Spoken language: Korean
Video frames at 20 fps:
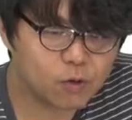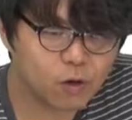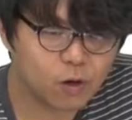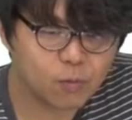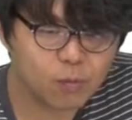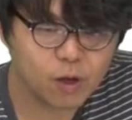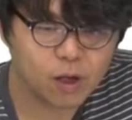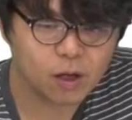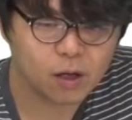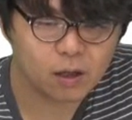
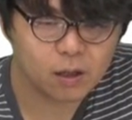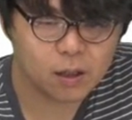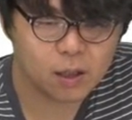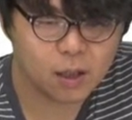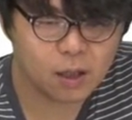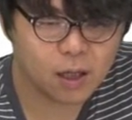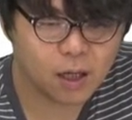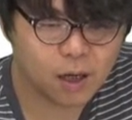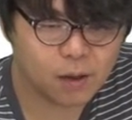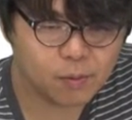넘길
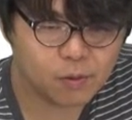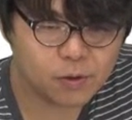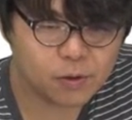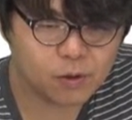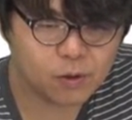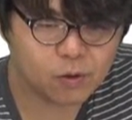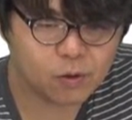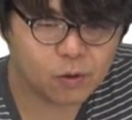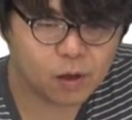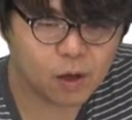키
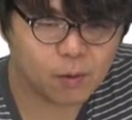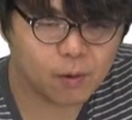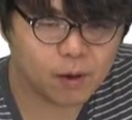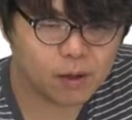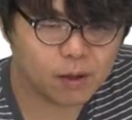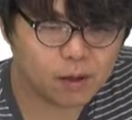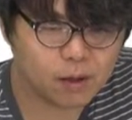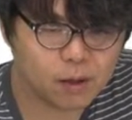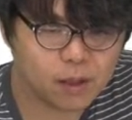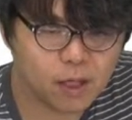값은 어떻게
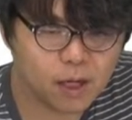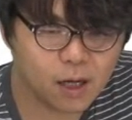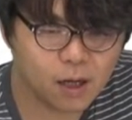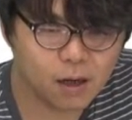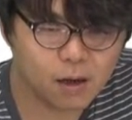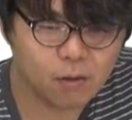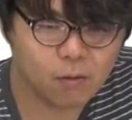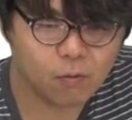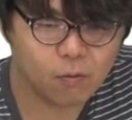만드느냐?